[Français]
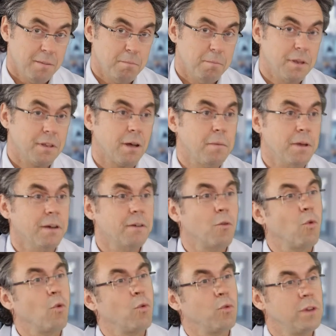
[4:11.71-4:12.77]
Ben très bien,
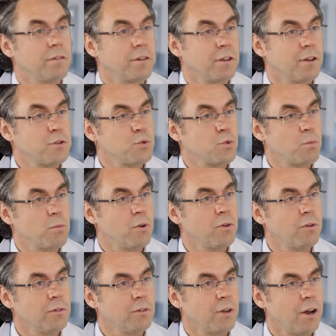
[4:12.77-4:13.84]
on y reviendra
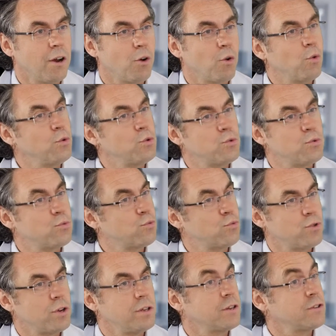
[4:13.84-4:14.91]
sûrement. Alors, je euh,
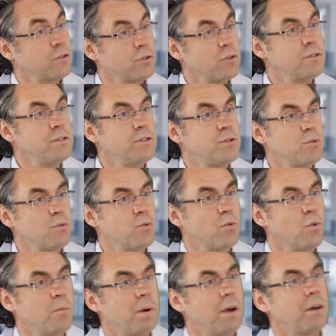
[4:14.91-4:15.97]
j'allais dire sans transition,
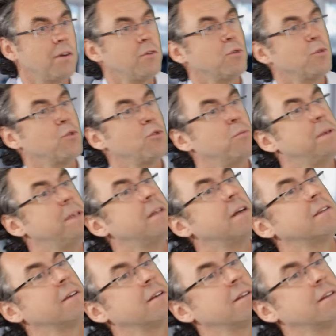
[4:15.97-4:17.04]
on parle de, big
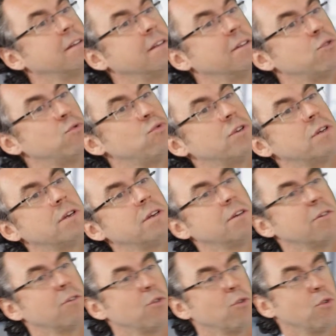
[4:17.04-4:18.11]
data et d'un sujet
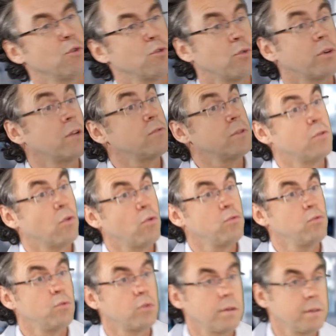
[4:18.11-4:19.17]
euh, sur lequel vous êtes
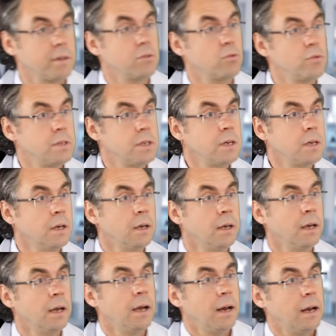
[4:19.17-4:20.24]
revenu au travers d'un dossier,
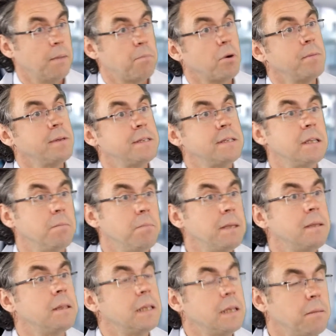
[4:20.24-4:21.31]
la problématique des,
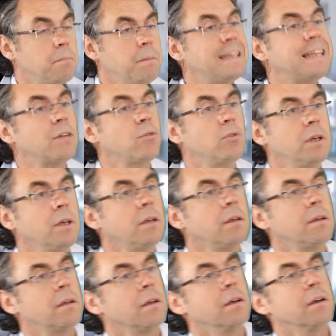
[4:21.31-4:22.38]
des métadonnées.
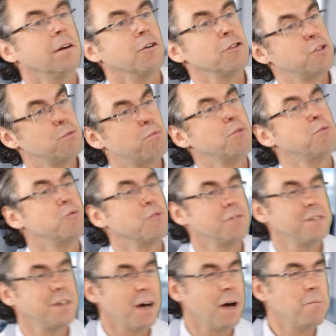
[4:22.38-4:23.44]
Hein, si vous pouvez nous en
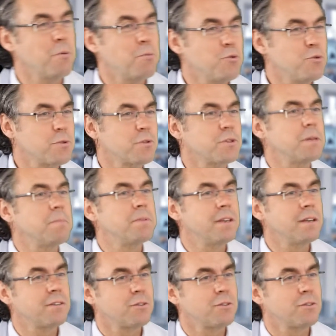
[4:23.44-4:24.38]
dire un peu plus, absolument.